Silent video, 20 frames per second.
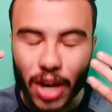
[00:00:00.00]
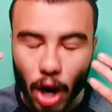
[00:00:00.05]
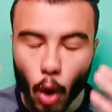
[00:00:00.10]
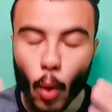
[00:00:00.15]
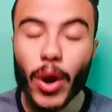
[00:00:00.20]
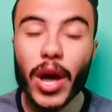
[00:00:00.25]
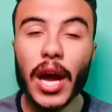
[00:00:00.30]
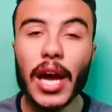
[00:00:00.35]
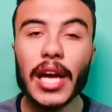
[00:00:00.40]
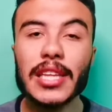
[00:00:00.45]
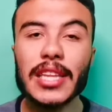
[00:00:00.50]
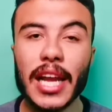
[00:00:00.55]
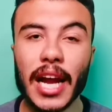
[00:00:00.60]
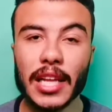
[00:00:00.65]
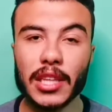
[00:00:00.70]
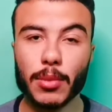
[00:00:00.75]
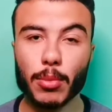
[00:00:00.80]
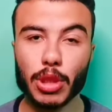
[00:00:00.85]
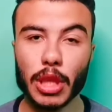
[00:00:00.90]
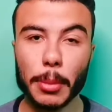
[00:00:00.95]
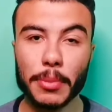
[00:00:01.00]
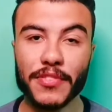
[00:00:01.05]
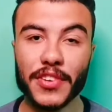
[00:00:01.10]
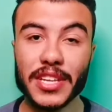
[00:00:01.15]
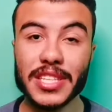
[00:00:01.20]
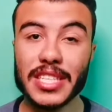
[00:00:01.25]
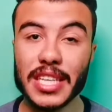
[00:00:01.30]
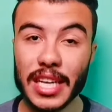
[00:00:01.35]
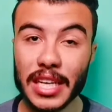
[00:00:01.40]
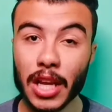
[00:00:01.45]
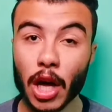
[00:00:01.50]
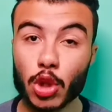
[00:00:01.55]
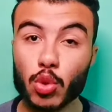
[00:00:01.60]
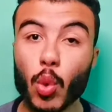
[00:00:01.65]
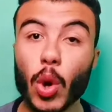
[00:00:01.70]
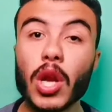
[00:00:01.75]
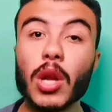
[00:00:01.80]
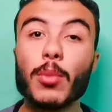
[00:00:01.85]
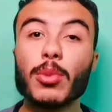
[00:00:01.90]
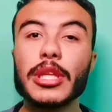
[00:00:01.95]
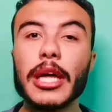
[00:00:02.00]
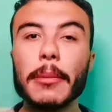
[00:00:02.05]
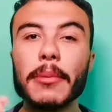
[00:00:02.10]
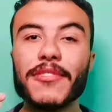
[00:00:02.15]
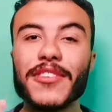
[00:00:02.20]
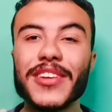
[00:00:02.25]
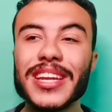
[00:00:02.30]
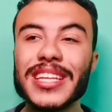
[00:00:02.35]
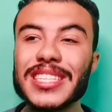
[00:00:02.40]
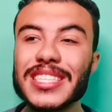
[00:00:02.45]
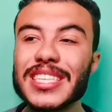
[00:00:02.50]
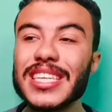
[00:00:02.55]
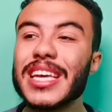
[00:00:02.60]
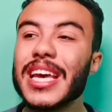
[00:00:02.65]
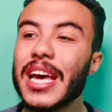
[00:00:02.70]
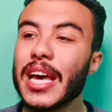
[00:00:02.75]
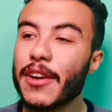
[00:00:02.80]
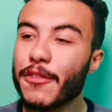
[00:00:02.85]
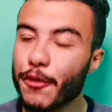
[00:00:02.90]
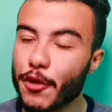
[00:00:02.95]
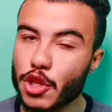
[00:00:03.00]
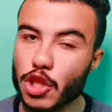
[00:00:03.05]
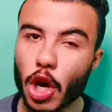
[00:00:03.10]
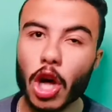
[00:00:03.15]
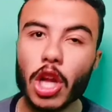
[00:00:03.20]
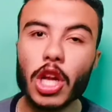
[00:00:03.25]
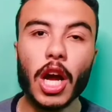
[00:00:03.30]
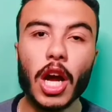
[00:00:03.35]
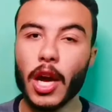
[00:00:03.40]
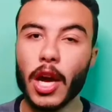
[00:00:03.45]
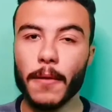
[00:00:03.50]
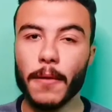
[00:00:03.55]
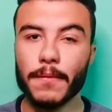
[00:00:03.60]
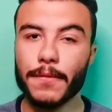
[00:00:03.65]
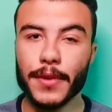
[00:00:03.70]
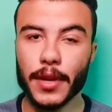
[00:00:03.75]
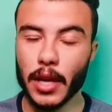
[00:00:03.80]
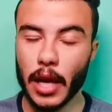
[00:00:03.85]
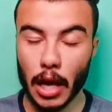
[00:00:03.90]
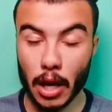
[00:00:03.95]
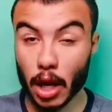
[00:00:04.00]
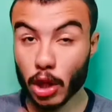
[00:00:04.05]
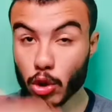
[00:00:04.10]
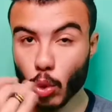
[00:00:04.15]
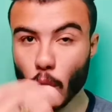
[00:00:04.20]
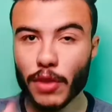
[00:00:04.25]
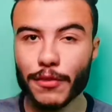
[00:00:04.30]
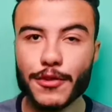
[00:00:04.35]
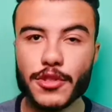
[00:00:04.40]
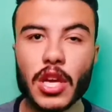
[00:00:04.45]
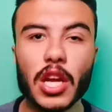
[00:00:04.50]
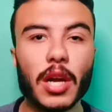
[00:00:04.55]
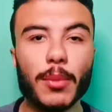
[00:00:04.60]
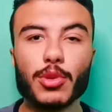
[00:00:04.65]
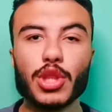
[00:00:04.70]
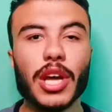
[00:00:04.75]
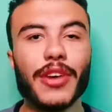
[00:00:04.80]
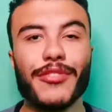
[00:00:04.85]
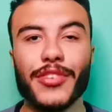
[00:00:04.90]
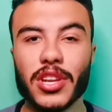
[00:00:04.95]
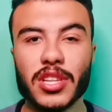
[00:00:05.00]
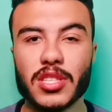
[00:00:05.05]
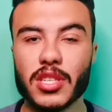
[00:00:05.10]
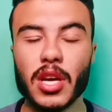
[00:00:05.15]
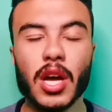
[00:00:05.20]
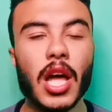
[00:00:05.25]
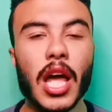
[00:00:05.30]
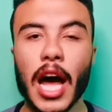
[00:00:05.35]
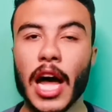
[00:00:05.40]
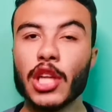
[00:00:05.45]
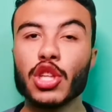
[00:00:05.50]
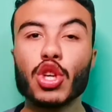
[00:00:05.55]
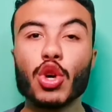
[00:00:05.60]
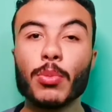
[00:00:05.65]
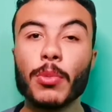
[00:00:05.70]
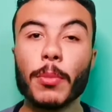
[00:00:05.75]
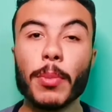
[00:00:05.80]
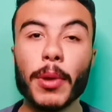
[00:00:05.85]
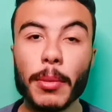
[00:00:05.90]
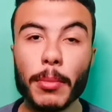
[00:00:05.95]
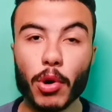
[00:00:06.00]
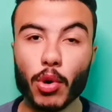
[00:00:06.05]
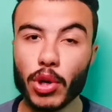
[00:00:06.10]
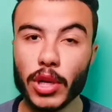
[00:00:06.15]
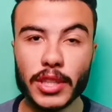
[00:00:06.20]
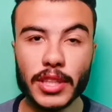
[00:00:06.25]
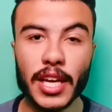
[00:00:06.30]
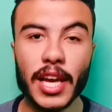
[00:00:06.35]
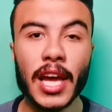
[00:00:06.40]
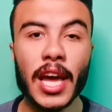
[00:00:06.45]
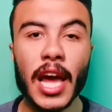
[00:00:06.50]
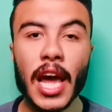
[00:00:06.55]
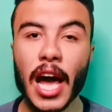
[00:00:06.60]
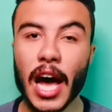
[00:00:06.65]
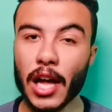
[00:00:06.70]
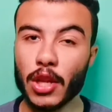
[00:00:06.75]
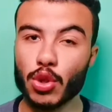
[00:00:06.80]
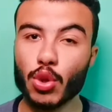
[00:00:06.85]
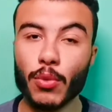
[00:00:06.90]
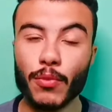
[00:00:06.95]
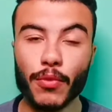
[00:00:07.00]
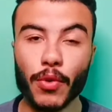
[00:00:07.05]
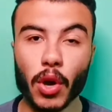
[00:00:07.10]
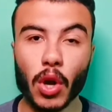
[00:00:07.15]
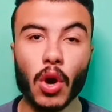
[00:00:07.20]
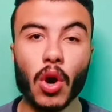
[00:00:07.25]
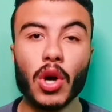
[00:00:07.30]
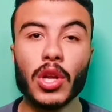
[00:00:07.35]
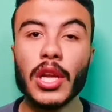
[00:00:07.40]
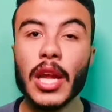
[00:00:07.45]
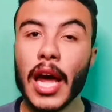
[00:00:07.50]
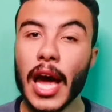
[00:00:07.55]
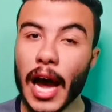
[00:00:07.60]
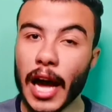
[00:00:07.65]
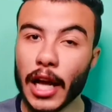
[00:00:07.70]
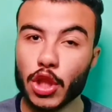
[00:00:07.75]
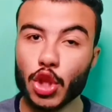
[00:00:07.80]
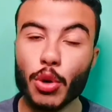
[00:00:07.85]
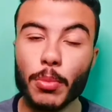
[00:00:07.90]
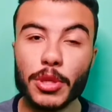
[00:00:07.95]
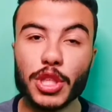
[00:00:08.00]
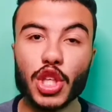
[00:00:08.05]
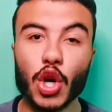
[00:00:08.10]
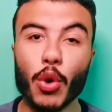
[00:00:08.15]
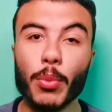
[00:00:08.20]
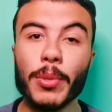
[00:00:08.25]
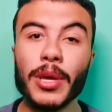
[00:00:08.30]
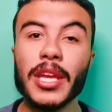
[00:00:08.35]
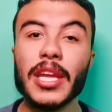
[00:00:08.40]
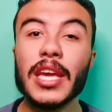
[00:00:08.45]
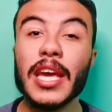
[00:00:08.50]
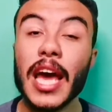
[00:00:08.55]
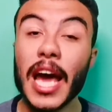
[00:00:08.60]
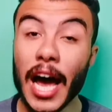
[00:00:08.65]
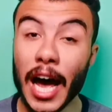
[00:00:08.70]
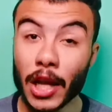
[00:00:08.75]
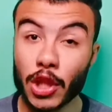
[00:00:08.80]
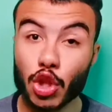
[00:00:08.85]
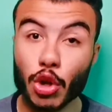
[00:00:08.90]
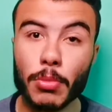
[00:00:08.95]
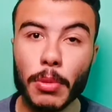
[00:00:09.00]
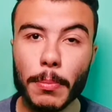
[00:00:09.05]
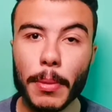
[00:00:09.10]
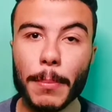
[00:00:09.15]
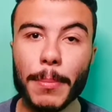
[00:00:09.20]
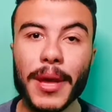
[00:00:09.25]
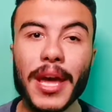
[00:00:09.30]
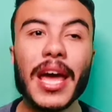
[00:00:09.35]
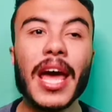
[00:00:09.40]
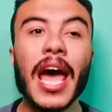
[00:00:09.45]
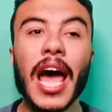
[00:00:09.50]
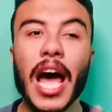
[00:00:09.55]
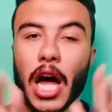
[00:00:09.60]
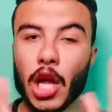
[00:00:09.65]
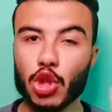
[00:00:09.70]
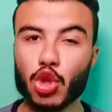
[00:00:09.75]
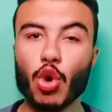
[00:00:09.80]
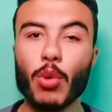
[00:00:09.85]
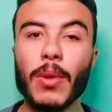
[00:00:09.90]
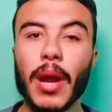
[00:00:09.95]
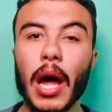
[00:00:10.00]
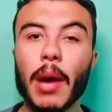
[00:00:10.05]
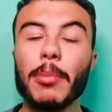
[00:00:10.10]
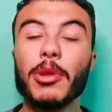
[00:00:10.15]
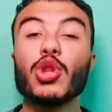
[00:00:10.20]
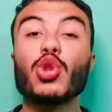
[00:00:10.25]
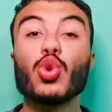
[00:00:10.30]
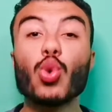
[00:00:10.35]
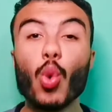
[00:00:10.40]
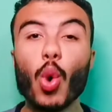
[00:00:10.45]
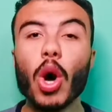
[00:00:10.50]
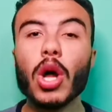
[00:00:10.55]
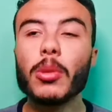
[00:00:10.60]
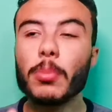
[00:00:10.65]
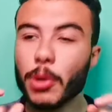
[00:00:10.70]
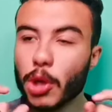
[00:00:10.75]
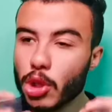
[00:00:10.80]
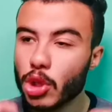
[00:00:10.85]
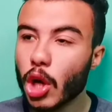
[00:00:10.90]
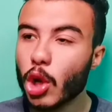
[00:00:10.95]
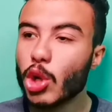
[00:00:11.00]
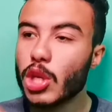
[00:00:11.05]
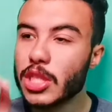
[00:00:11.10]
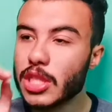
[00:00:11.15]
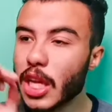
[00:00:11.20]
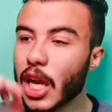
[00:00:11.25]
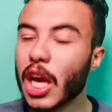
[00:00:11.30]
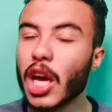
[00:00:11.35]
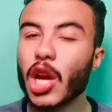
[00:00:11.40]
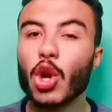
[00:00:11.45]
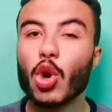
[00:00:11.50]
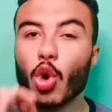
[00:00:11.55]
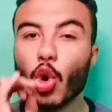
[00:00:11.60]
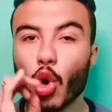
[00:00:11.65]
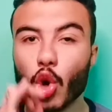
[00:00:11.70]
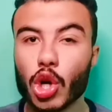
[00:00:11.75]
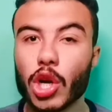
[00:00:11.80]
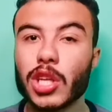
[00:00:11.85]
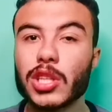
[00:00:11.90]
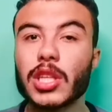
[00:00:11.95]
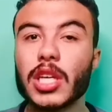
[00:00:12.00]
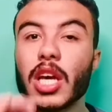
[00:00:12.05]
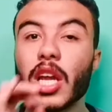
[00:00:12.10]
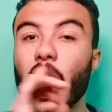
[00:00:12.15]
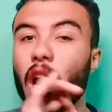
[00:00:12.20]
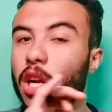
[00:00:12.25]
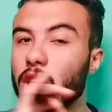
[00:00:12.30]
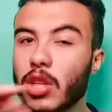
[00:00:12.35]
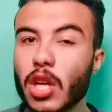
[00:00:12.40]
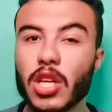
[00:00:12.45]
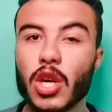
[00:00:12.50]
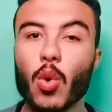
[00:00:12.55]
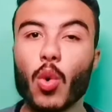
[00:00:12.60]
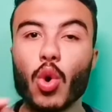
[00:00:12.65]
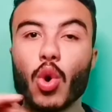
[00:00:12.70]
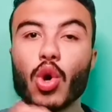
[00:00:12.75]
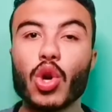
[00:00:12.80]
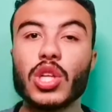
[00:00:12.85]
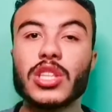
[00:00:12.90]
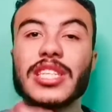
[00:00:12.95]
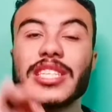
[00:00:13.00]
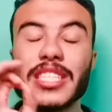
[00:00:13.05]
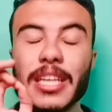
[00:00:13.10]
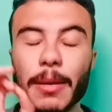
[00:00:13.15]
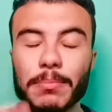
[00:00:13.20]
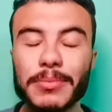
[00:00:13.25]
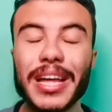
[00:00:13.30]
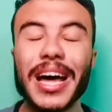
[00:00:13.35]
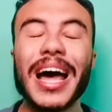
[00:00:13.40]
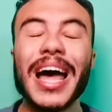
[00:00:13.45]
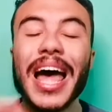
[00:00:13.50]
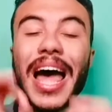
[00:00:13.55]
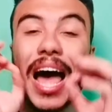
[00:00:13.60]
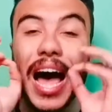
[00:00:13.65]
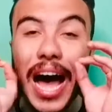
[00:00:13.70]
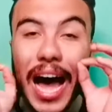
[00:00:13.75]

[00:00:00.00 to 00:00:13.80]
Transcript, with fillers: قويه جدا عند المنتخب الفرنسي لان اطوال المنتخب الفرنسي في صالح في الاطوال في صالح منتخب فرنسا عندهم ابراهيم كوناتي عندهم فاران عندهم تشاوميني عندهم مبابي عندهم لاعبين طوال بيقدروا يستغلوا الكرات العرضيه والكرات الثابته